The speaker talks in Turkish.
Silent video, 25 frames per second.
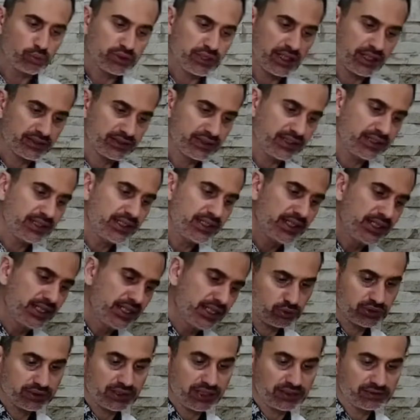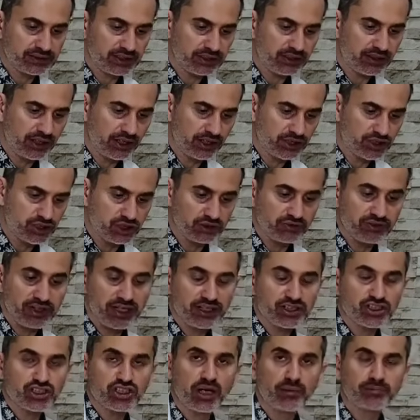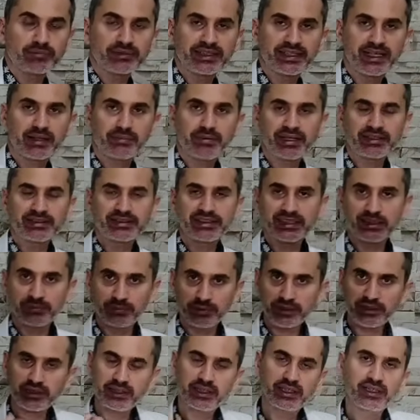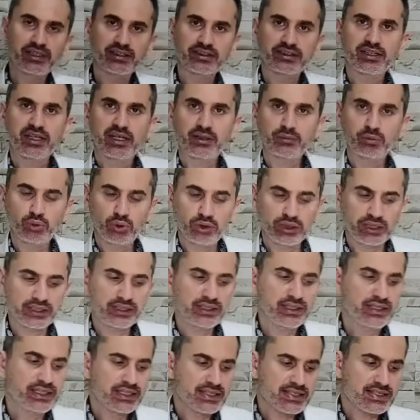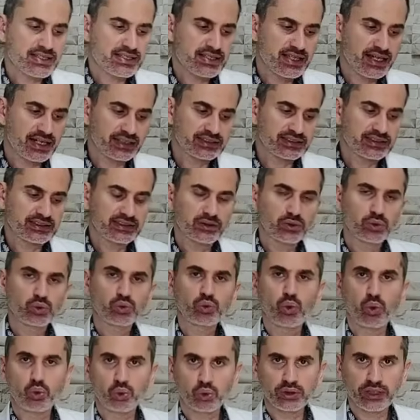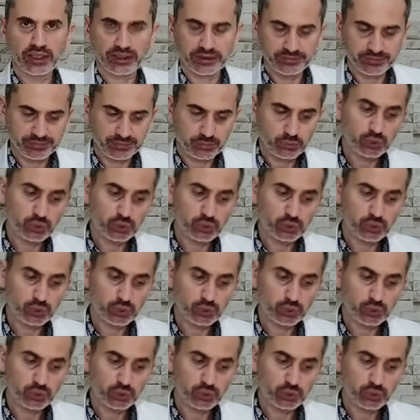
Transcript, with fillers: Bunlar da bu sandal ağacı veya çam terebenti gibi daha böyle sert kokular.